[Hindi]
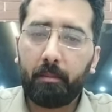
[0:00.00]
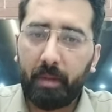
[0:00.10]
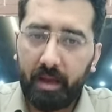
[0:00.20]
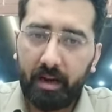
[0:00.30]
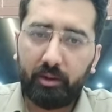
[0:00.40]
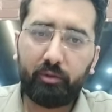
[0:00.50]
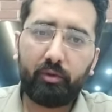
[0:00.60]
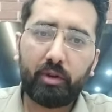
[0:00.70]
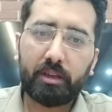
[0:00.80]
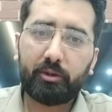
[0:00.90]
मेरा जो
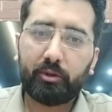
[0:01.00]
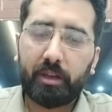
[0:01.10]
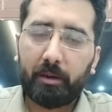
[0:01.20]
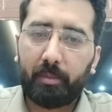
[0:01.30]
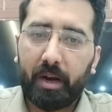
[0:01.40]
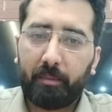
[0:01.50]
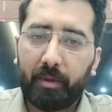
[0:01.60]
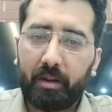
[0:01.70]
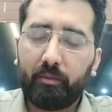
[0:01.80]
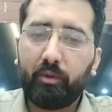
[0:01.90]
फोकस होता है
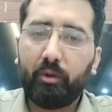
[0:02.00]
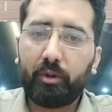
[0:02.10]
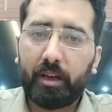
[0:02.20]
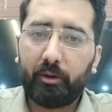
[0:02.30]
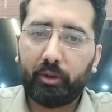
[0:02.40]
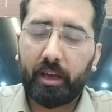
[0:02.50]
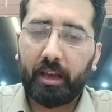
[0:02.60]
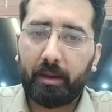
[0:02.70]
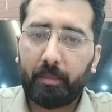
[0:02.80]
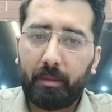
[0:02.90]
प्राइमरी वो ये होता
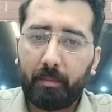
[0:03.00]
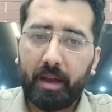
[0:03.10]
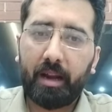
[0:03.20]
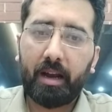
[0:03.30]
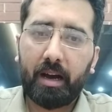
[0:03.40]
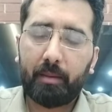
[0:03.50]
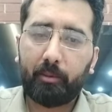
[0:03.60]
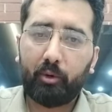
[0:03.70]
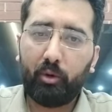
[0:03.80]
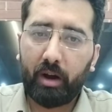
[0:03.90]
है कि भी मैंने
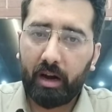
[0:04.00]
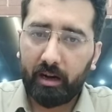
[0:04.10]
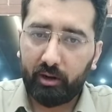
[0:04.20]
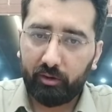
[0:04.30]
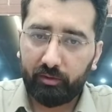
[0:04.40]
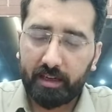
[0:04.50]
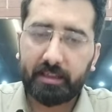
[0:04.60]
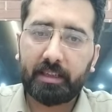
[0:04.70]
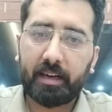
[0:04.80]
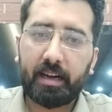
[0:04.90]
आपको आर्ट ऑफ
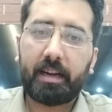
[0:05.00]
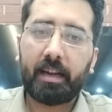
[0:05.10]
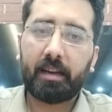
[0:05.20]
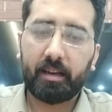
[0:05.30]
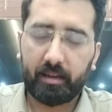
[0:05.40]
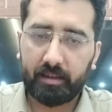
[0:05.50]
एस राइटिंग